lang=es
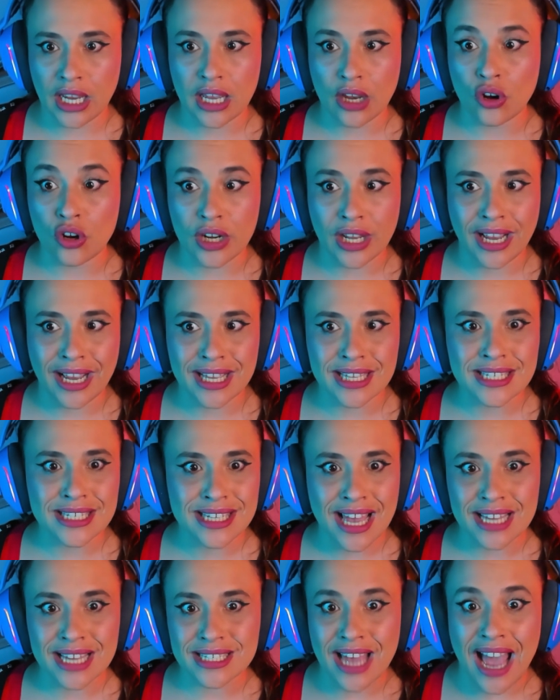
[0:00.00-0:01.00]

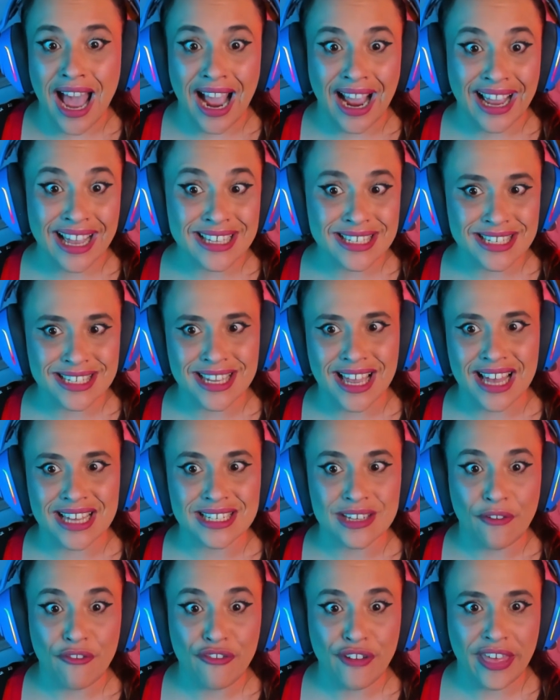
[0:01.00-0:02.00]
agencias,
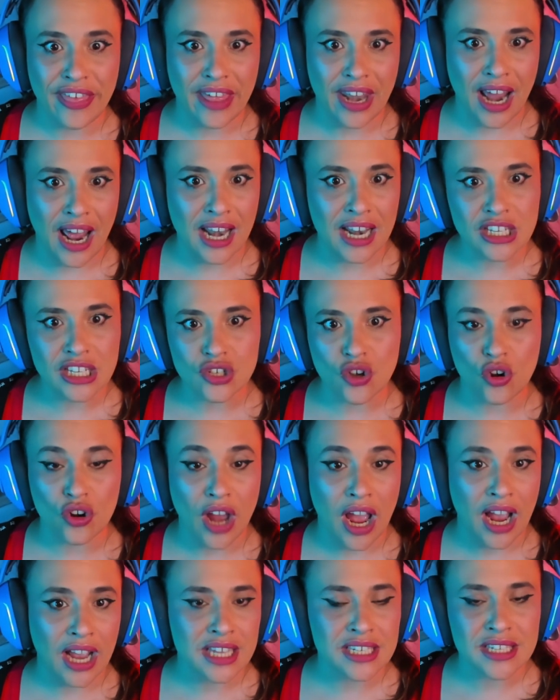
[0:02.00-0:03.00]
agencias federales o con
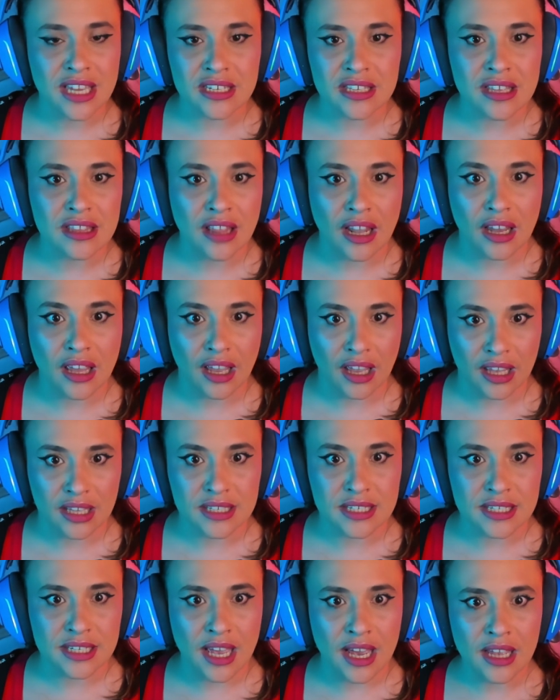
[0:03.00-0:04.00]
agencias de
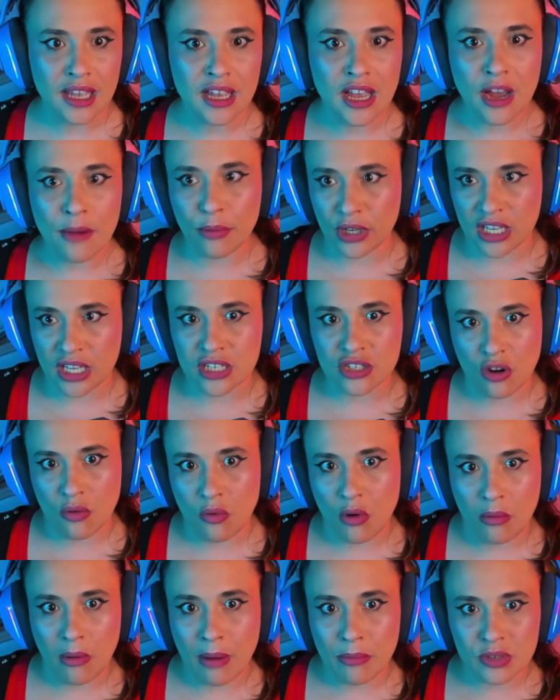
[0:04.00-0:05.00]
inteligencia, porque es
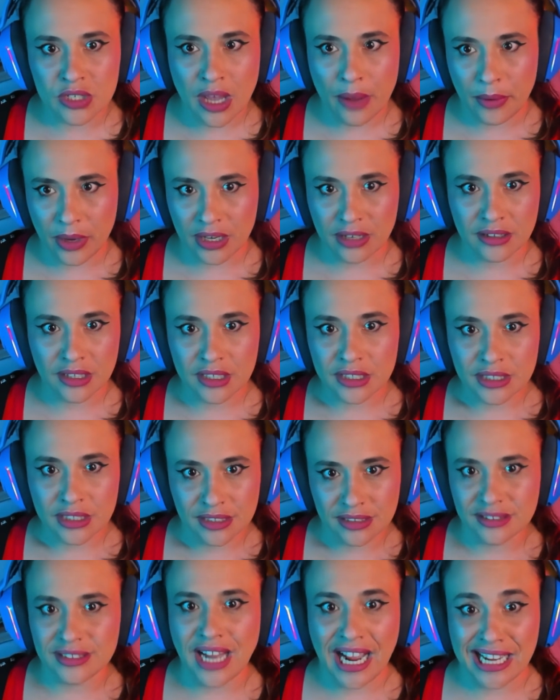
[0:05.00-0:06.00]
como, vamos a ver,
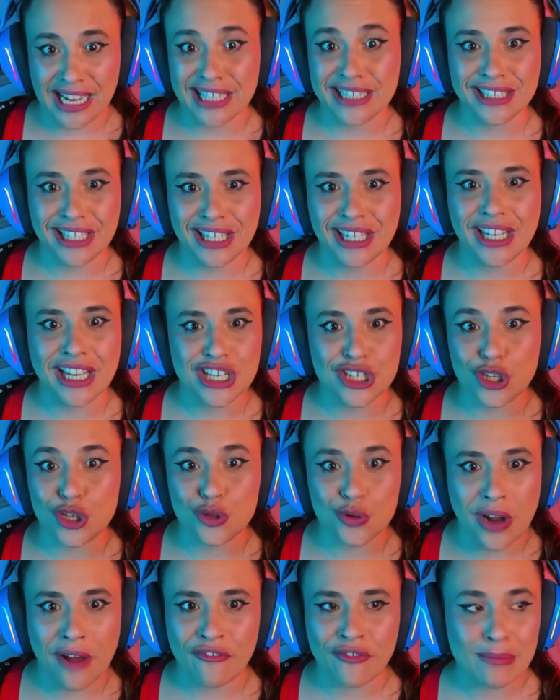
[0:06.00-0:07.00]
la gente, esto es
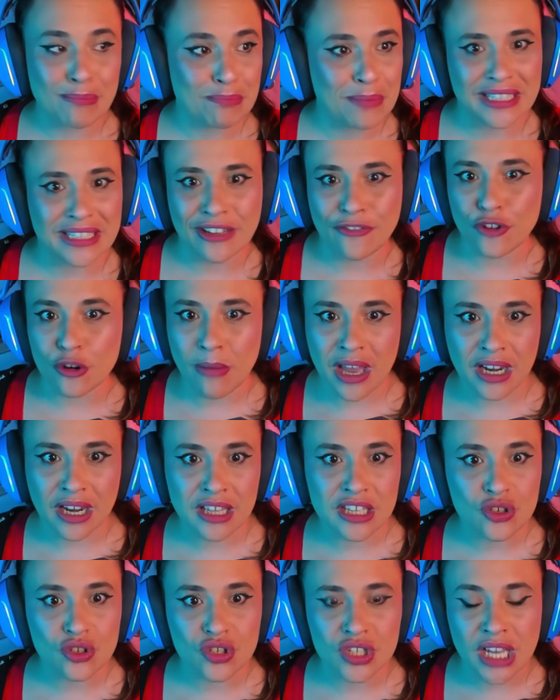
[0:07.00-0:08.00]
una plataforma de
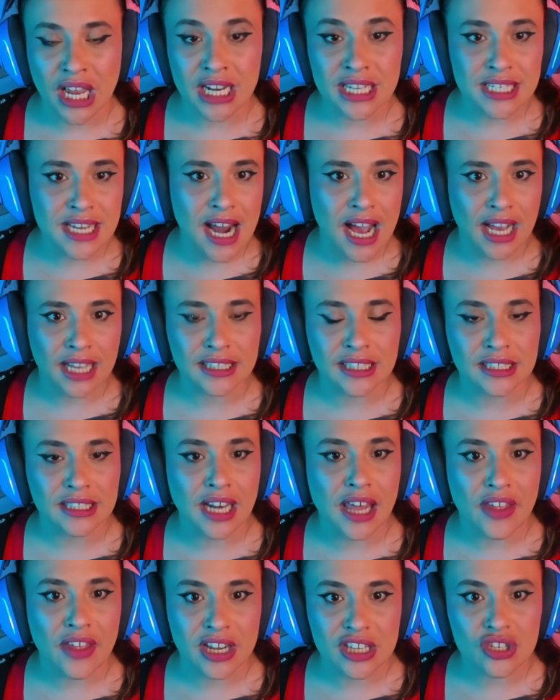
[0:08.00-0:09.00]
redes sociales y la gente
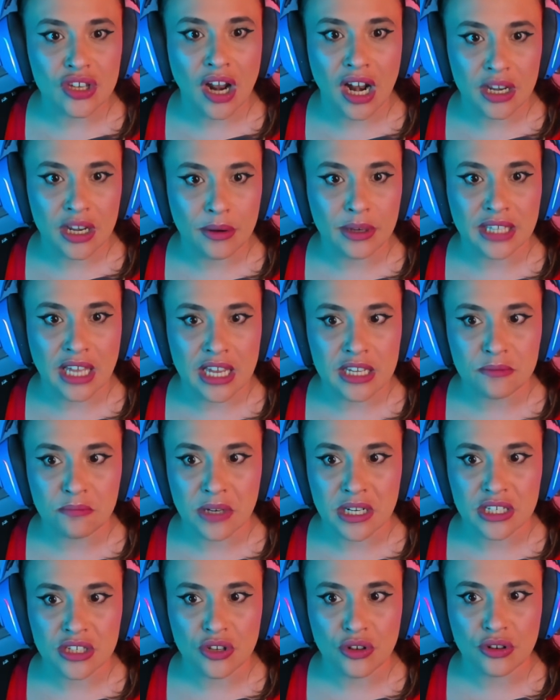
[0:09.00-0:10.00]
tiene derecho a la libertad de
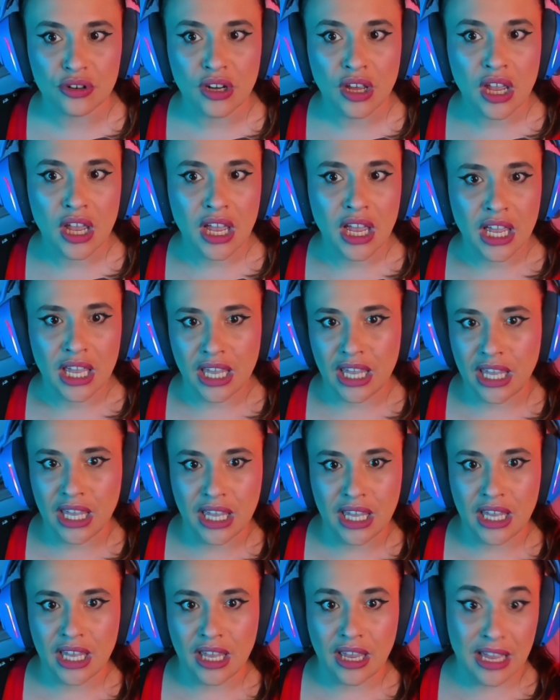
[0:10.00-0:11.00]
expresión.
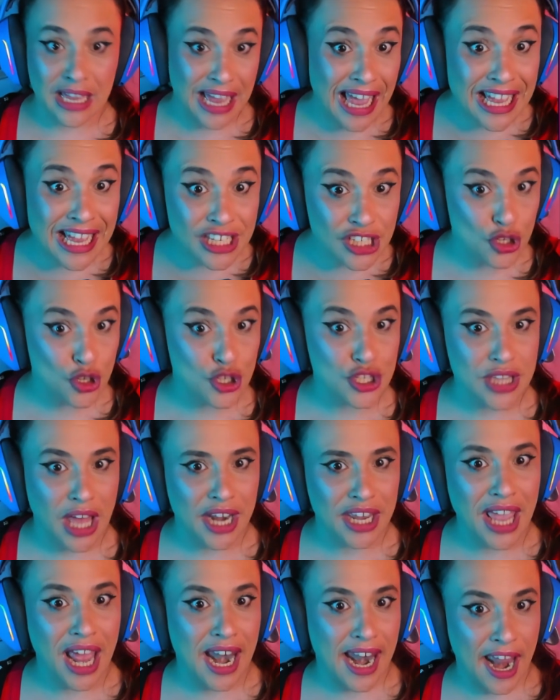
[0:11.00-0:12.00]
Y eso
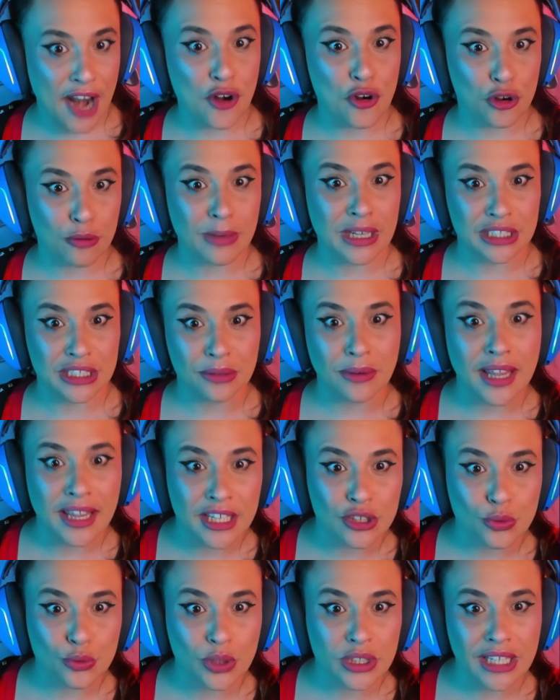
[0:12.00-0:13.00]
estaría en la normativa de
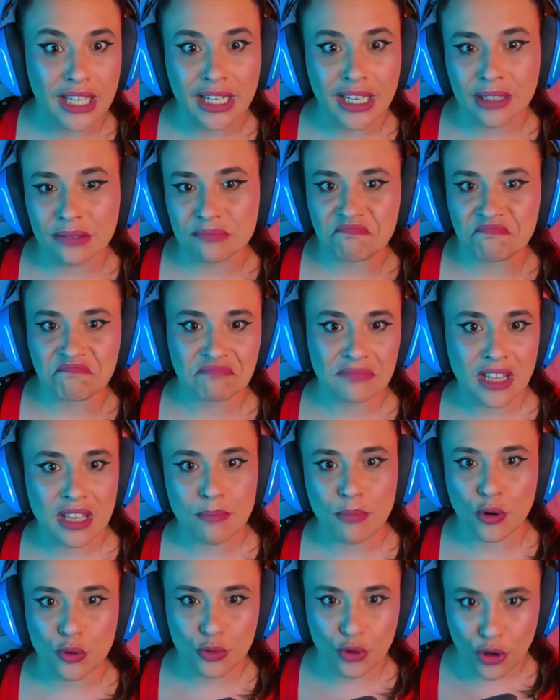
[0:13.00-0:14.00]
Twitter,
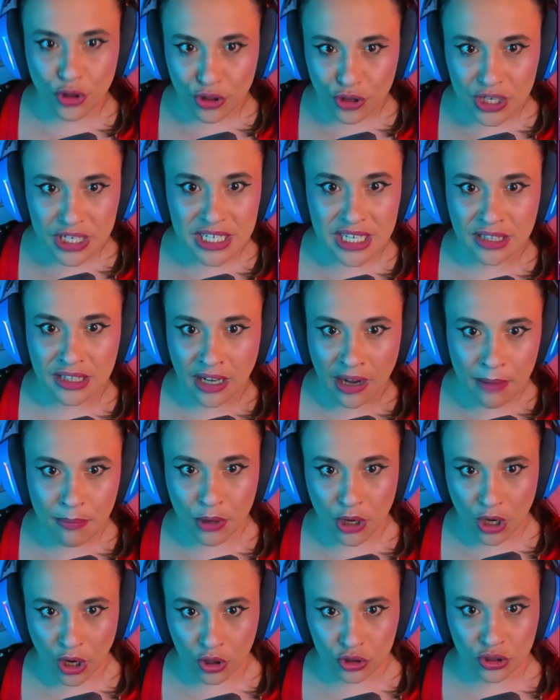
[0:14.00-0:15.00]
por un oído les entraba y
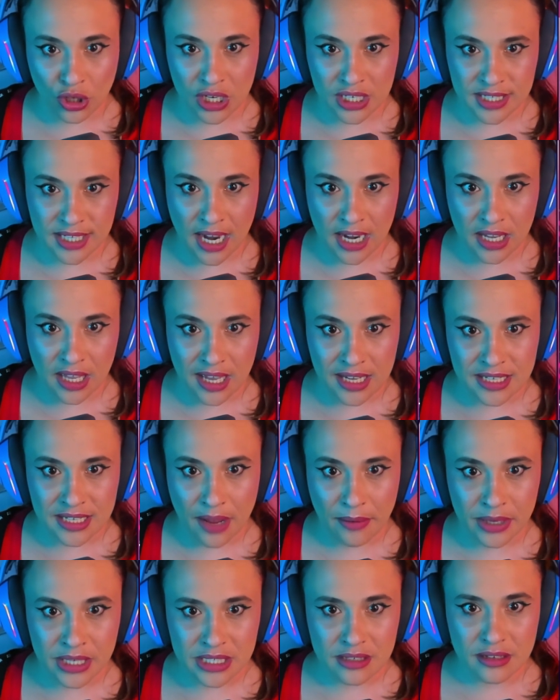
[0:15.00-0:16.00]
por el otro les salía,
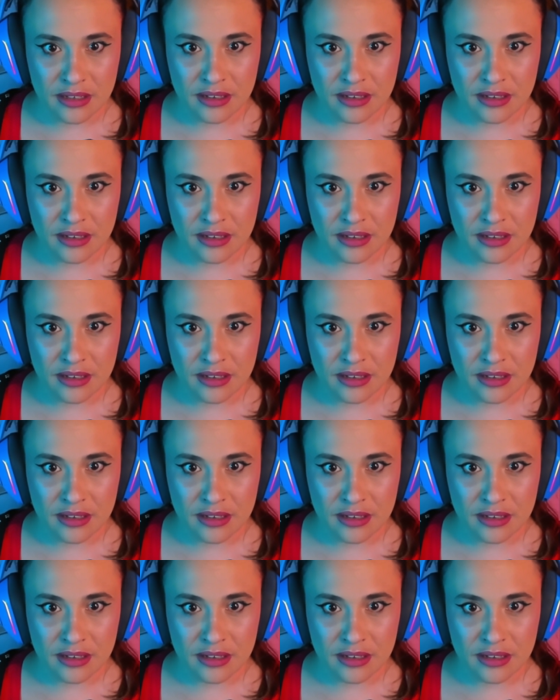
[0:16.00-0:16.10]
¿sabes?